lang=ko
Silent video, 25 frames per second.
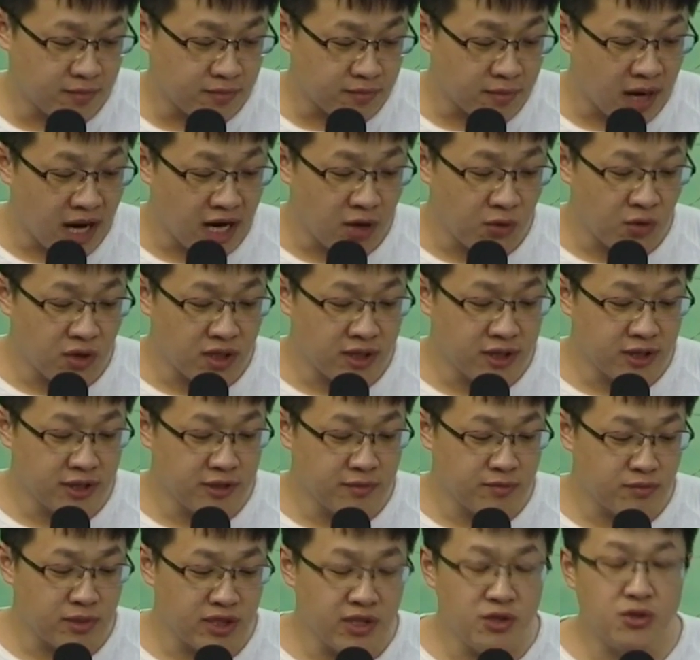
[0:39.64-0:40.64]
말과
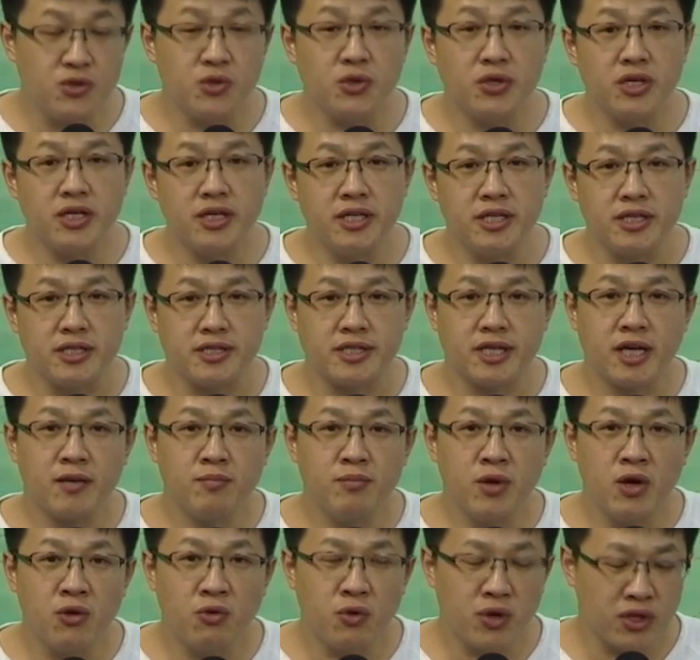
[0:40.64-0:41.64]
글은 민족의
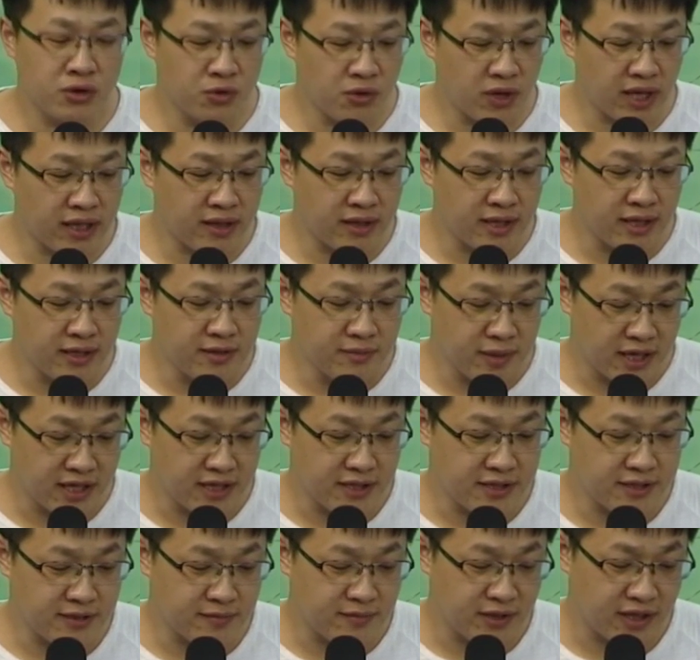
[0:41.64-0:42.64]
생명과도 같다는
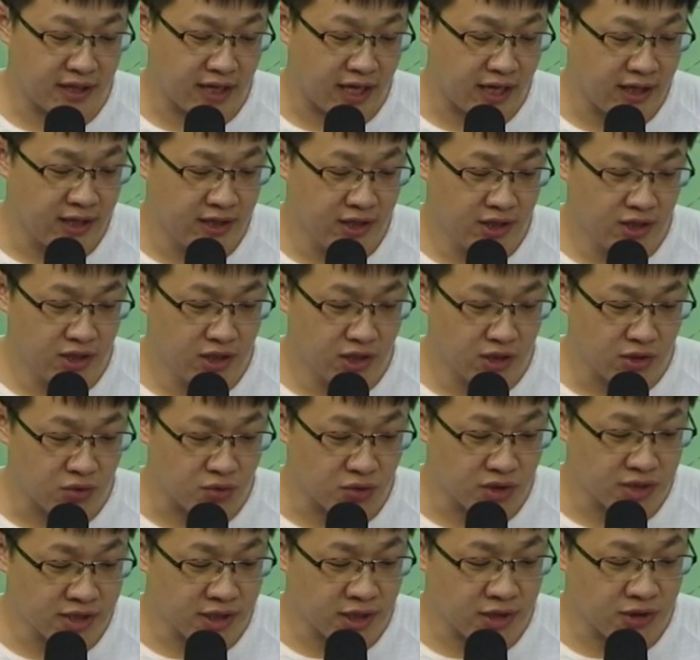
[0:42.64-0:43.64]
말이 있습니다.
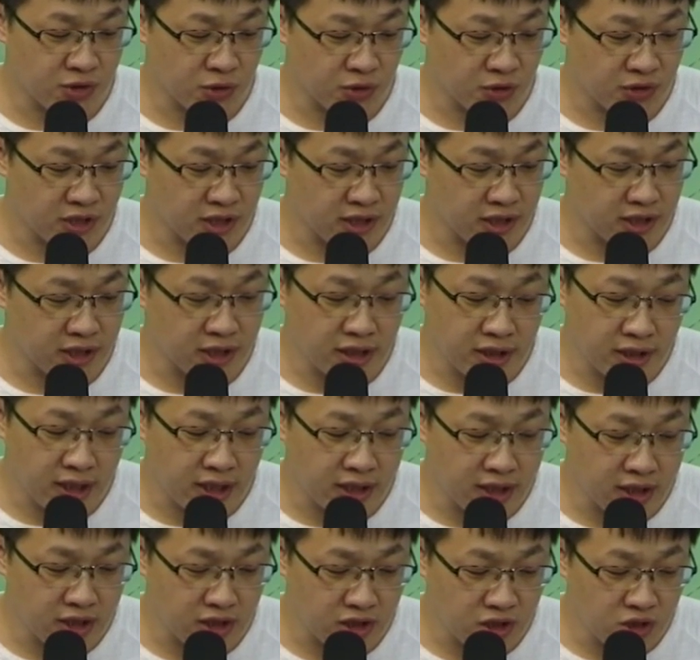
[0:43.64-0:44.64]
우리 선조들이 이
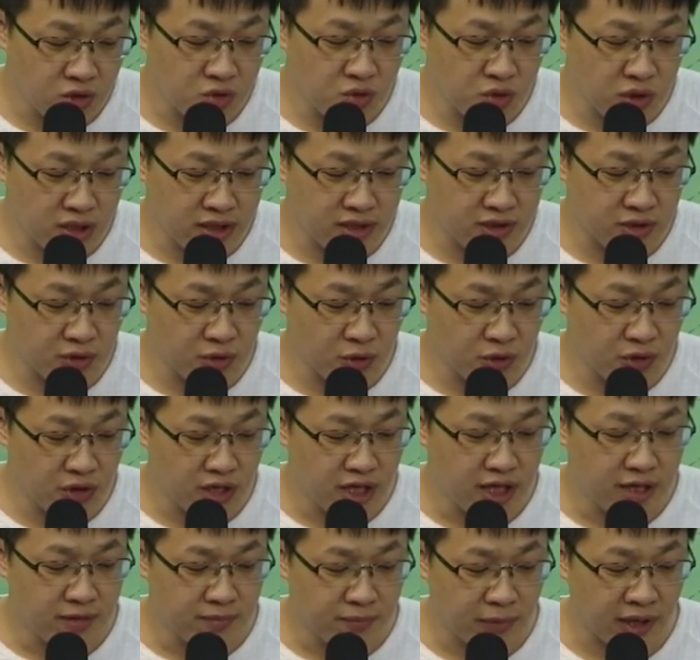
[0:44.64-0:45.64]
땅에 이주한 지도
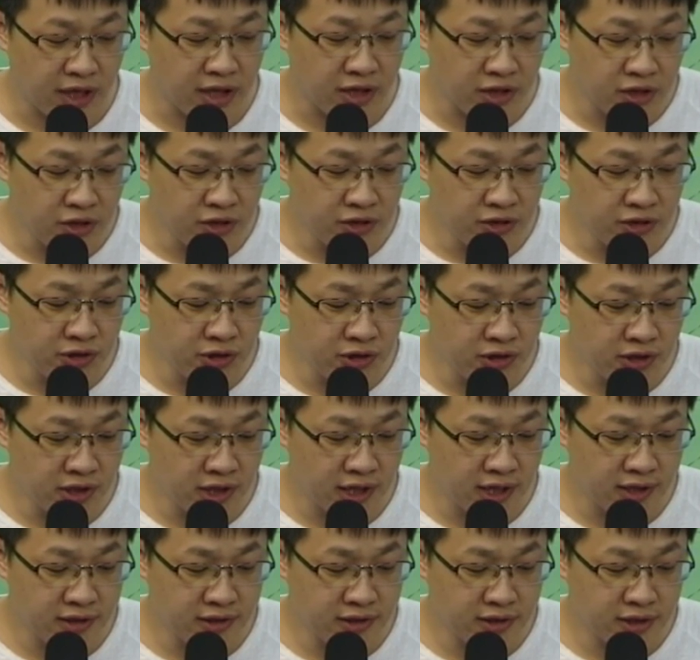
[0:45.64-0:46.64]
100여
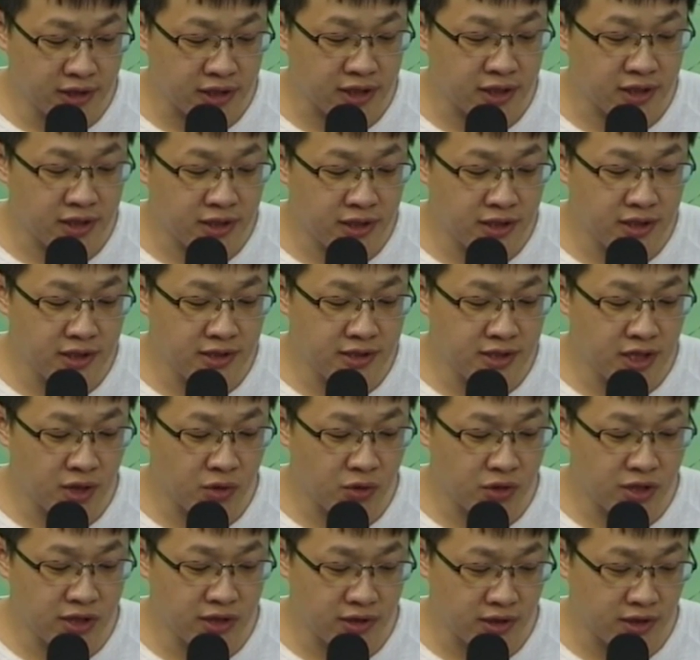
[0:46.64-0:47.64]
년이라는 긴긴
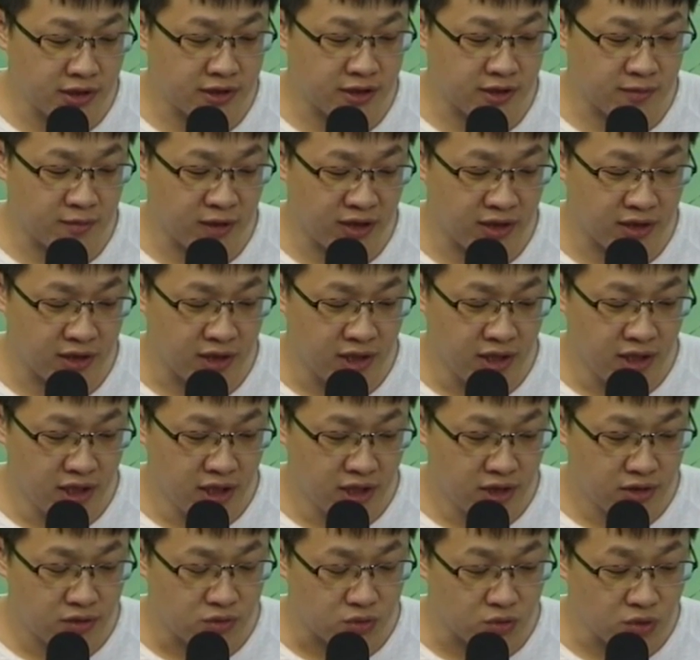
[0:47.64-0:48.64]
세월이 흘렀지만
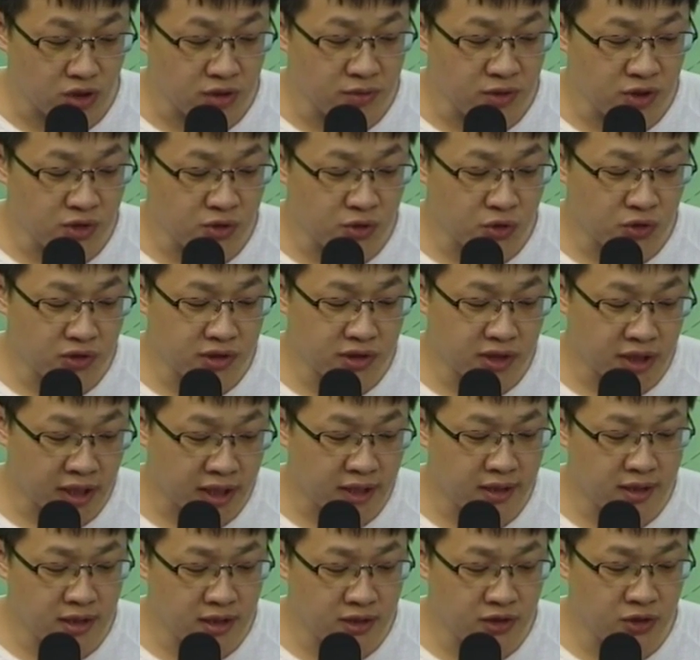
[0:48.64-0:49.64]
우리 민족은
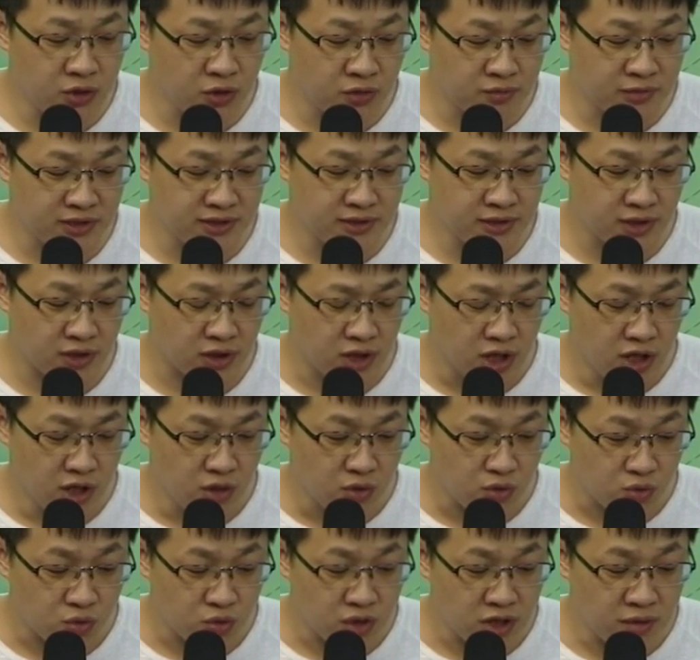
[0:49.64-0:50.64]
대를 이어오면서
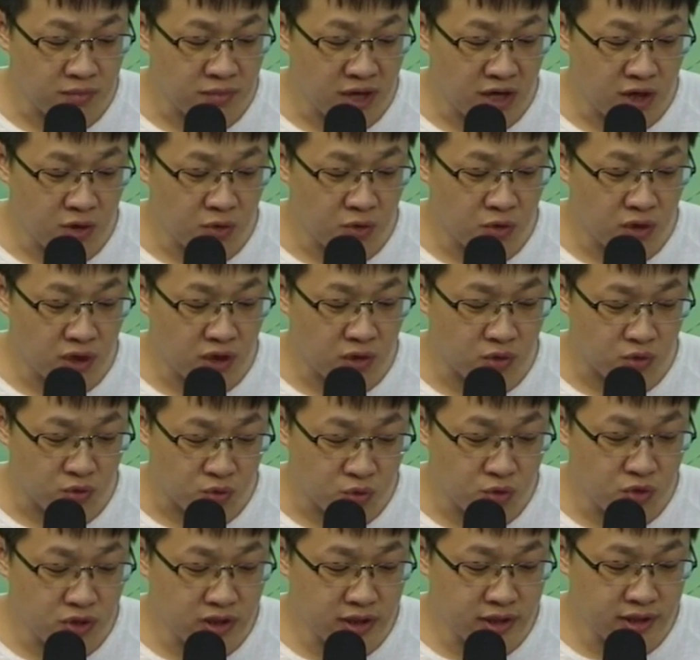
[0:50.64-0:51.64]
우리 말과
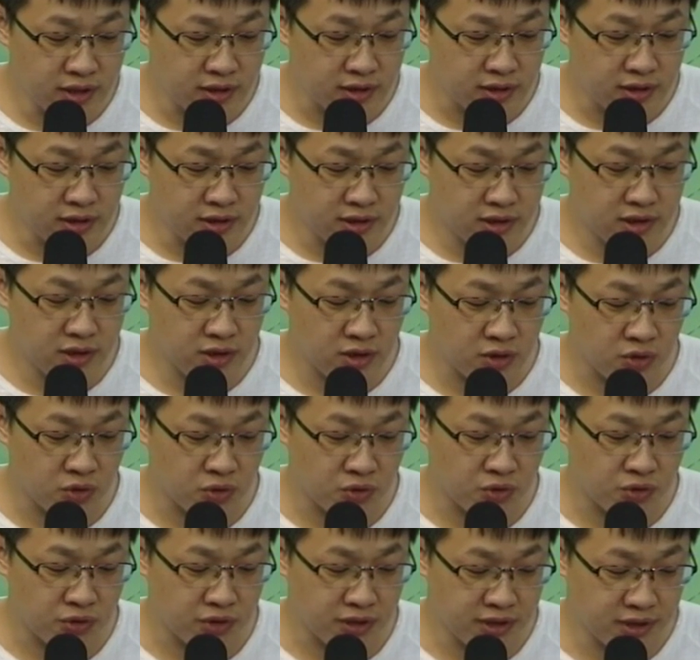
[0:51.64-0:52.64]
우리 글을
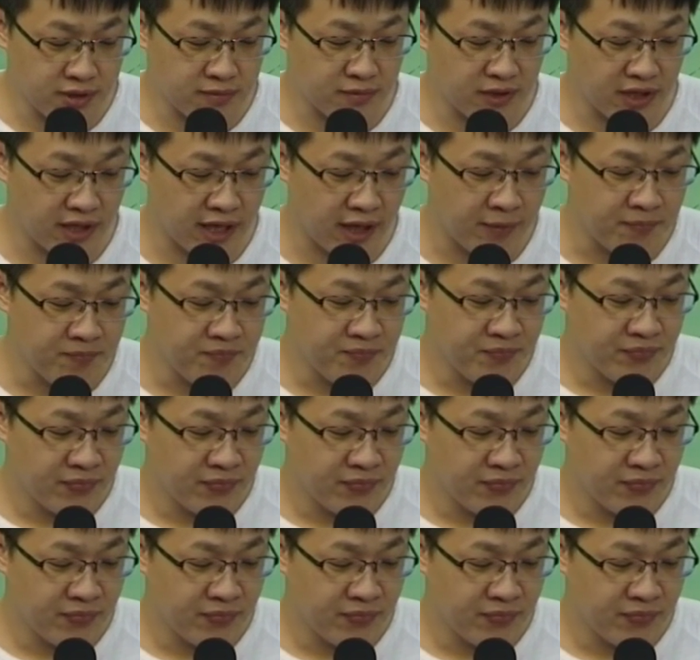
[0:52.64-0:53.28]
지켜오고 있습니다.